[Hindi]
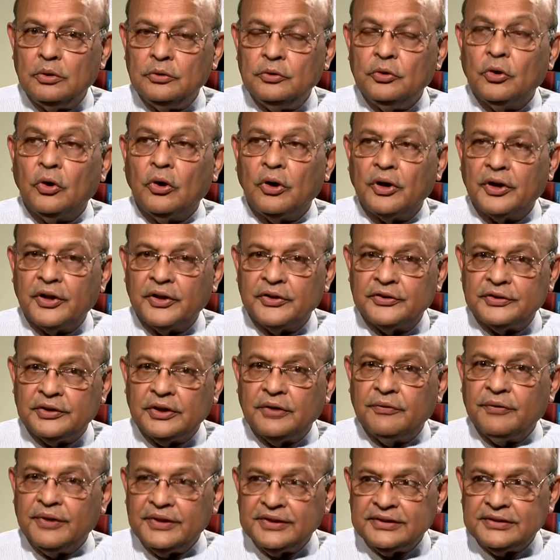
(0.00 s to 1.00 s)
जो
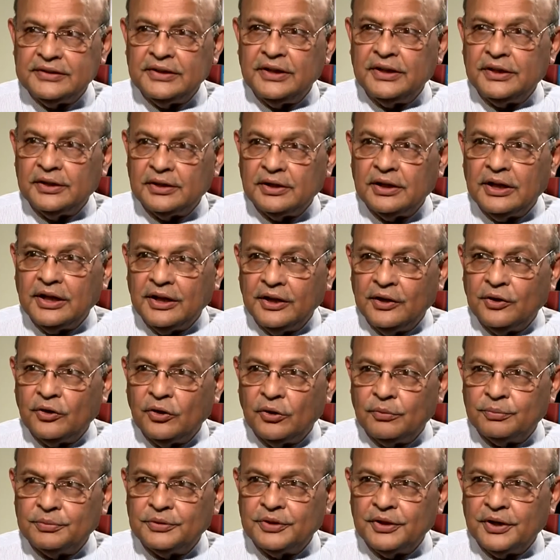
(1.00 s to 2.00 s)
ऑगस्टा वेस्टलैंड
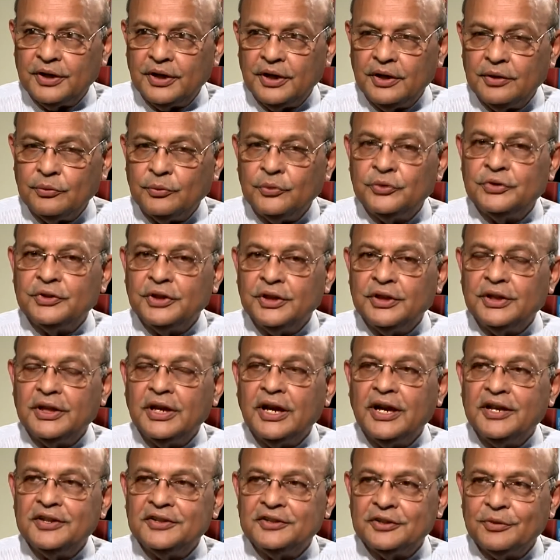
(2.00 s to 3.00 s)
हेलीकॉप्टर है उसकी
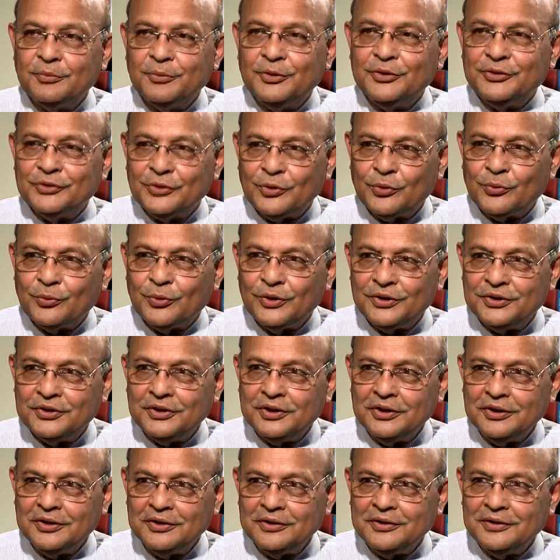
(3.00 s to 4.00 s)
क्या इस समय ज़रूरत
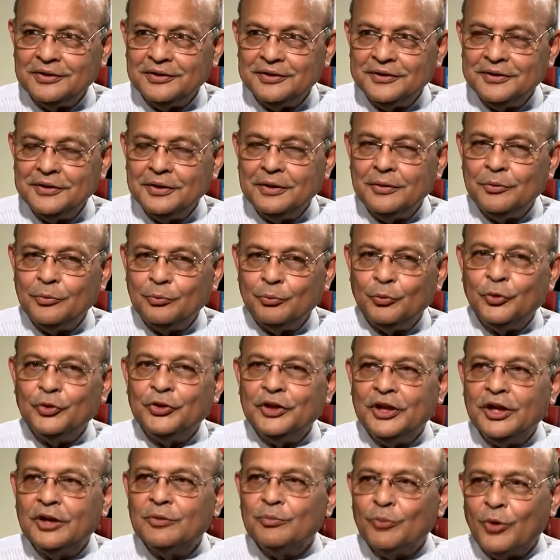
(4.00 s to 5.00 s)
थी
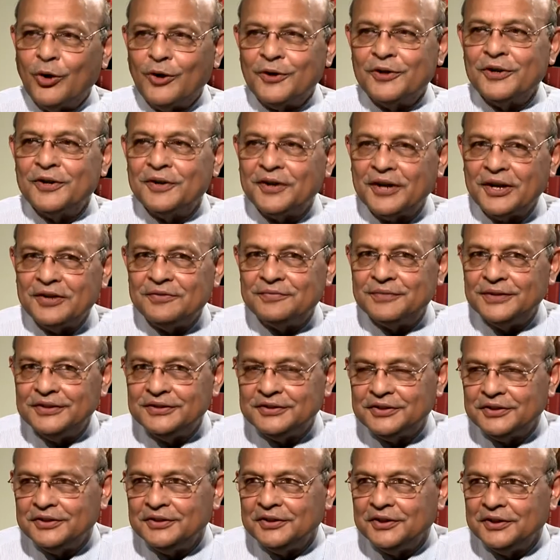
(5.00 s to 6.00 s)
मुझे एक मॉडर्न राइफ़ल
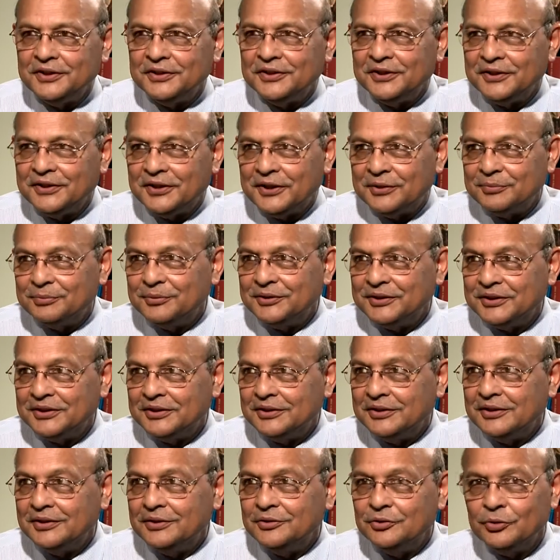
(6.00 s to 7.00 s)
चाहिए इंडियन आर्मी के
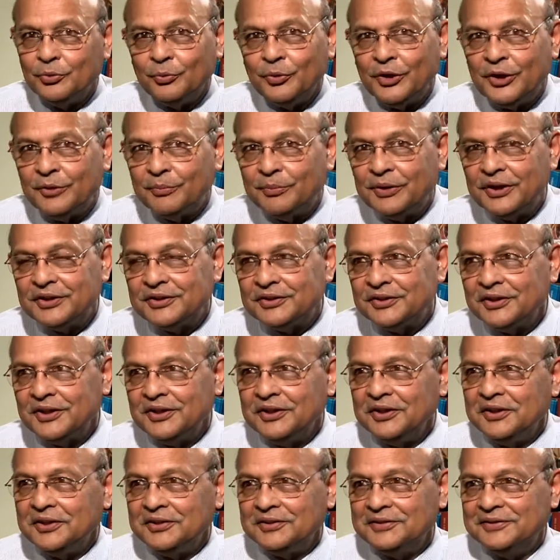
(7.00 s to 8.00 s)
लिए जो मेरे पास
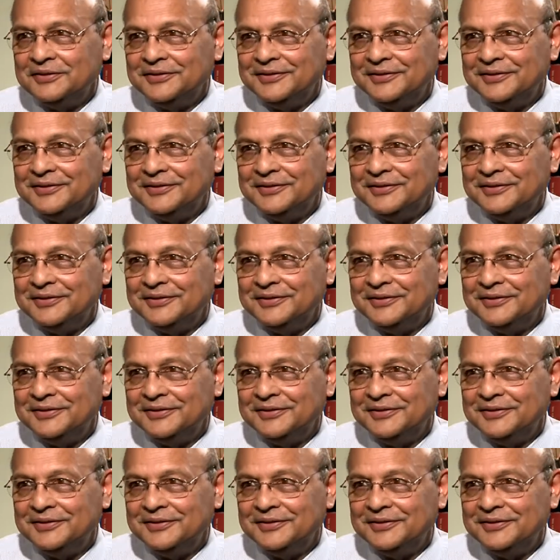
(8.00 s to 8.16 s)
नहीं है